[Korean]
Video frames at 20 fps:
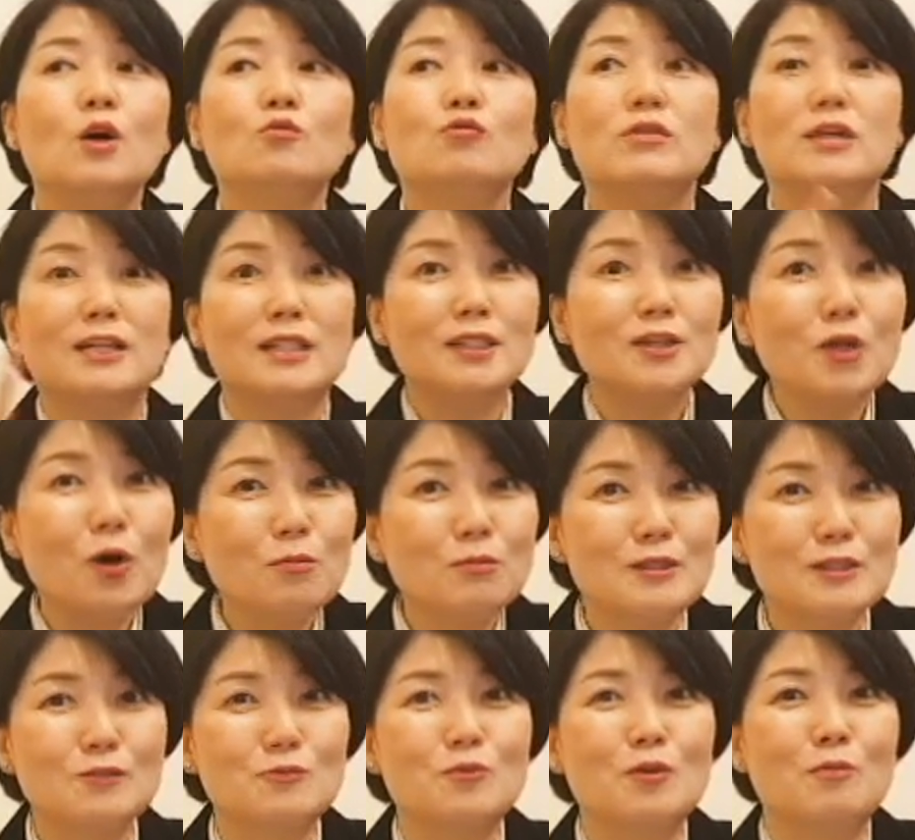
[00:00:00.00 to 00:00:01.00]
우리 킨더
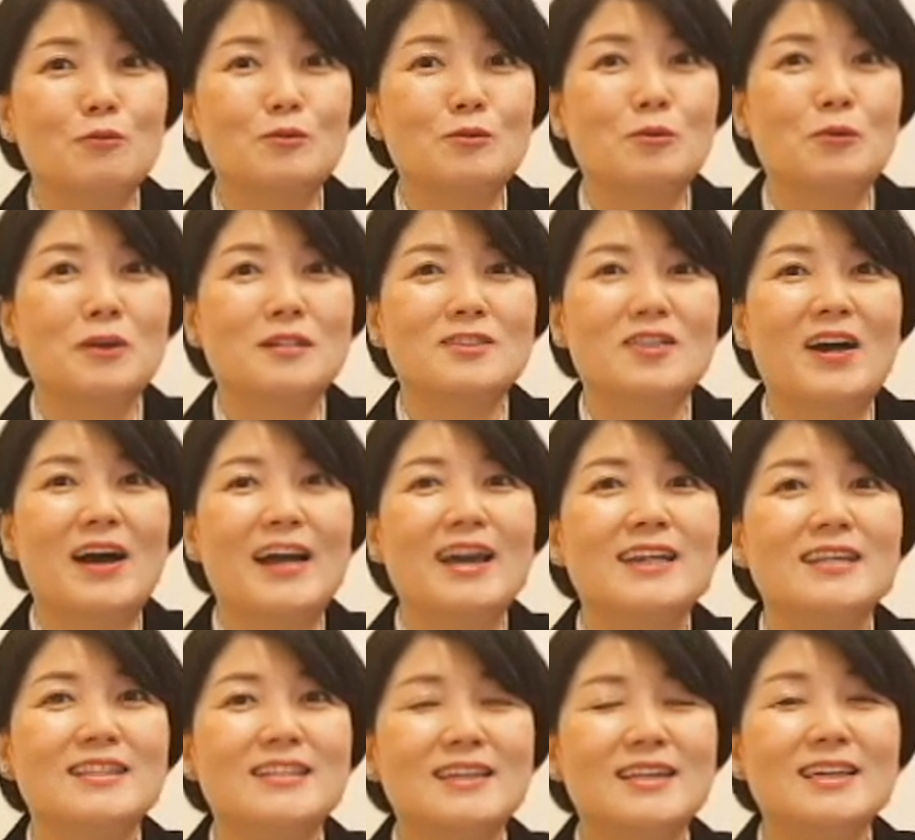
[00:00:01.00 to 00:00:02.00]
뮤직 수업을 통해서
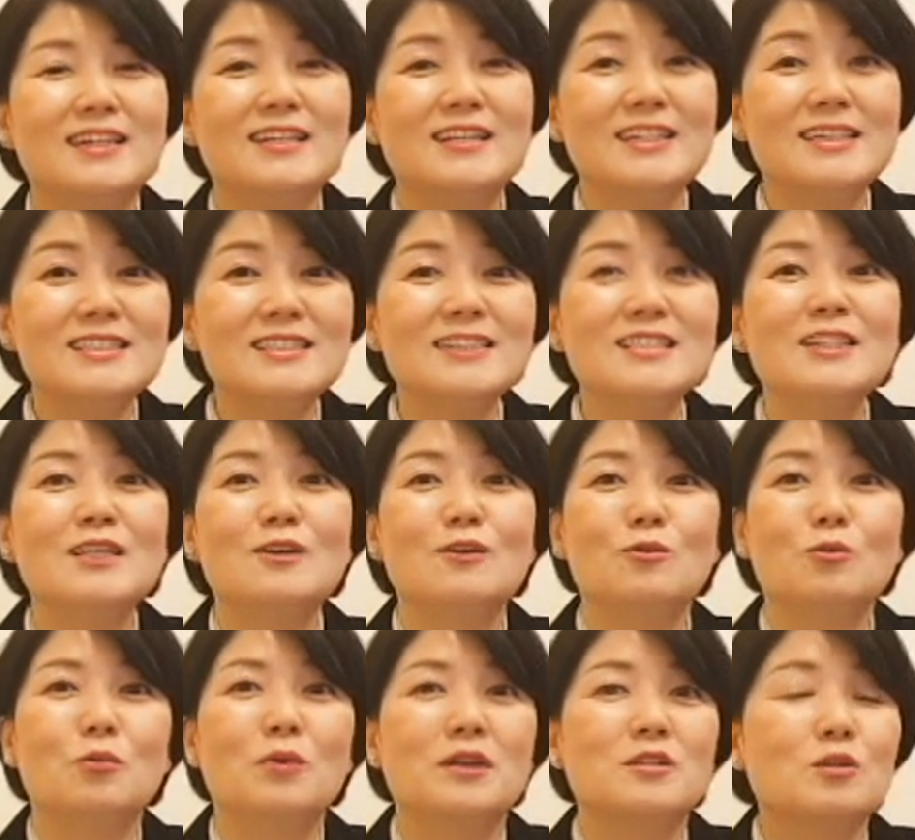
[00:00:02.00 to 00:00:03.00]
아이들이 리스닝을
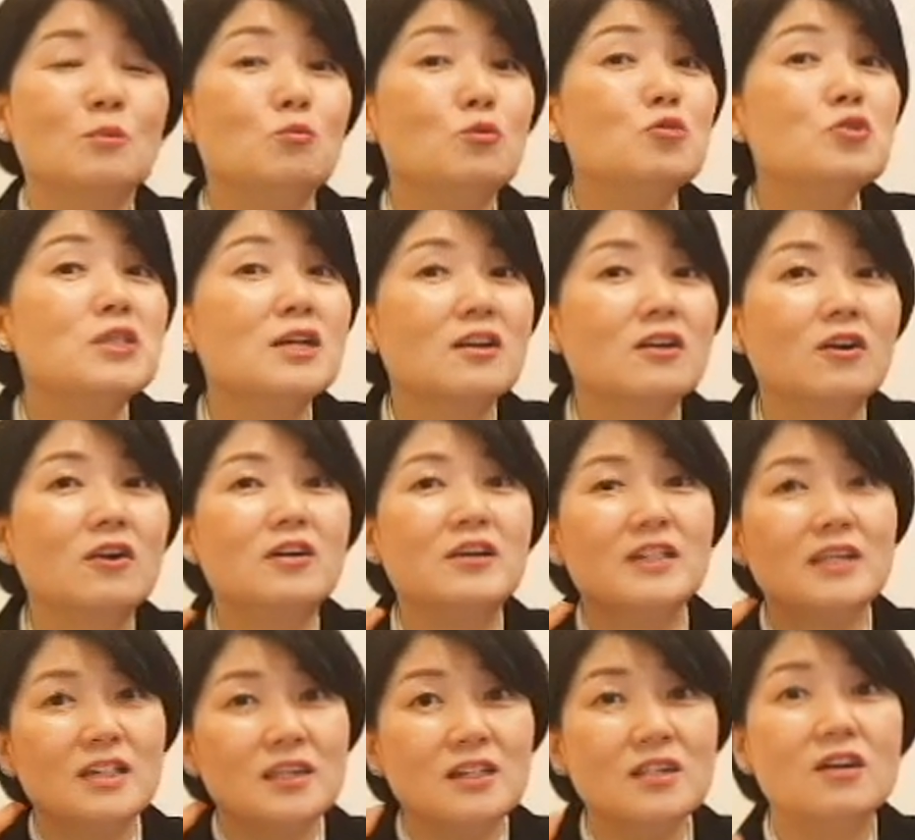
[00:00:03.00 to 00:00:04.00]
통해서
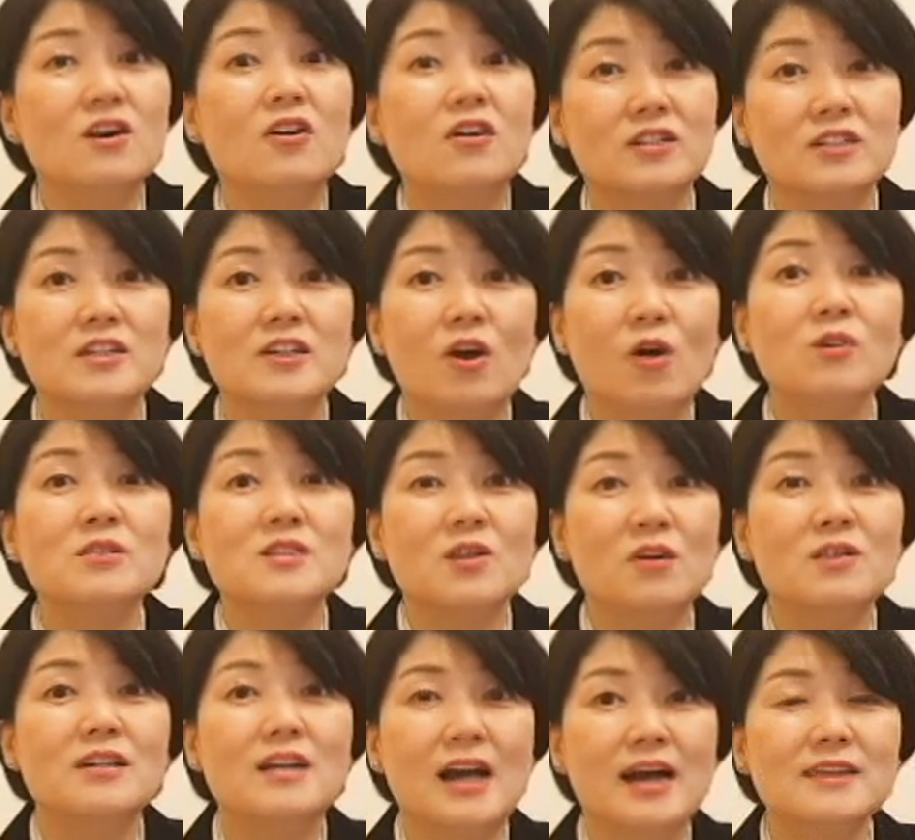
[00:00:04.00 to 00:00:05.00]
뮤지컬 이어를
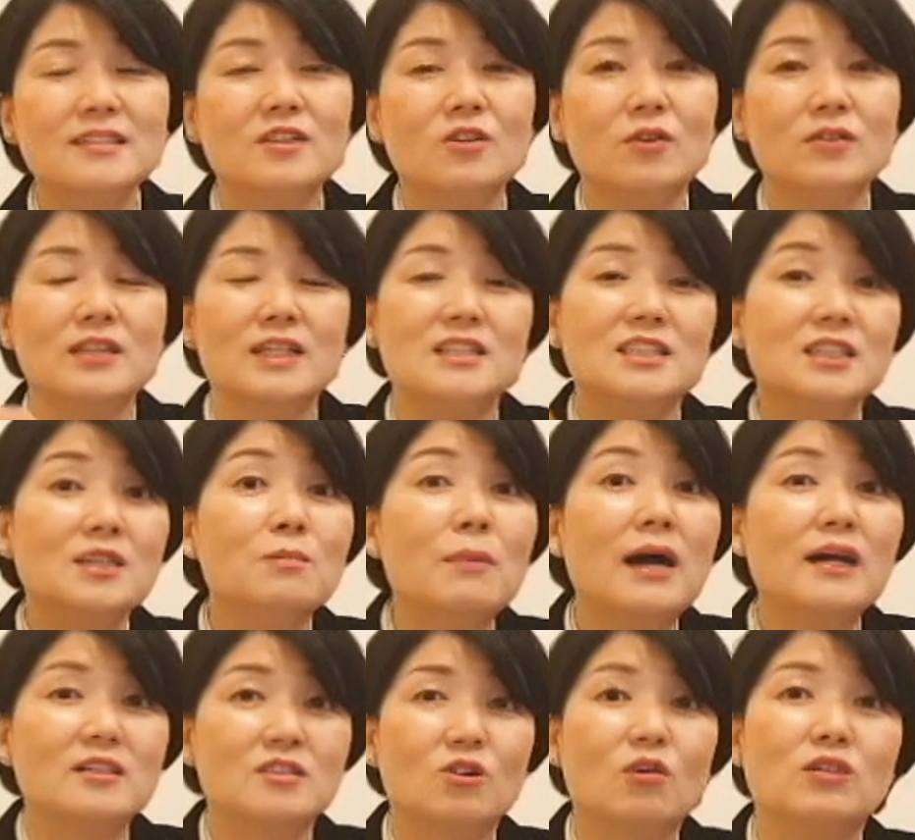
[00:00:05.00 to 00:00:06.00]
형성을 하는 건데
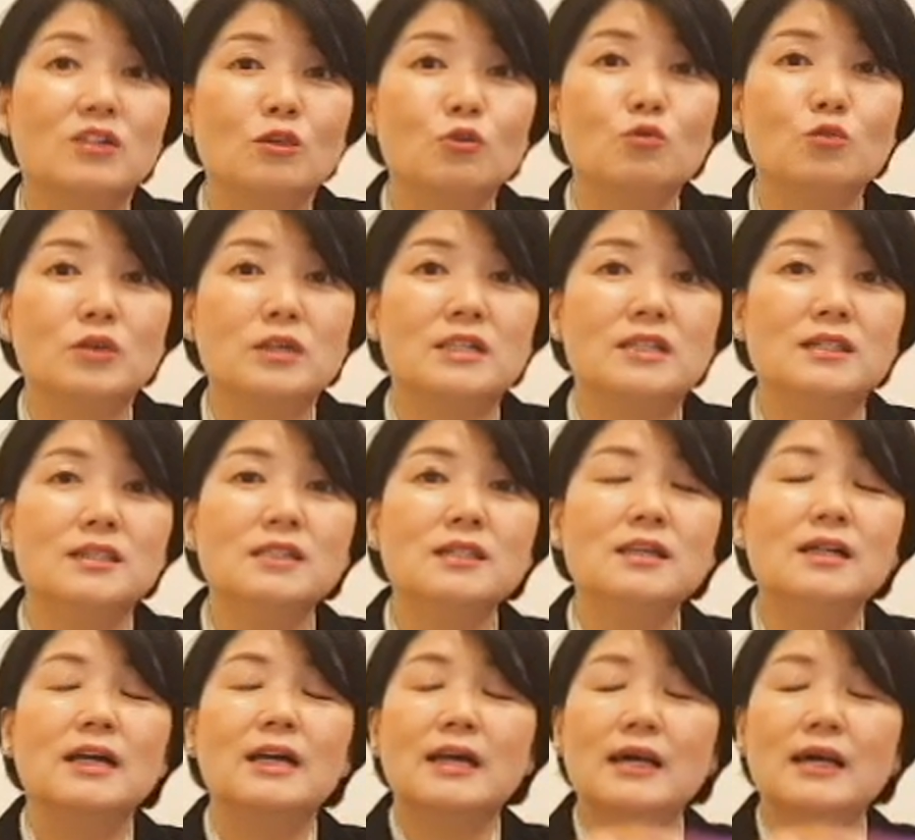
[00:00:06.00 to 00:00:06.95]
음악적인 귀를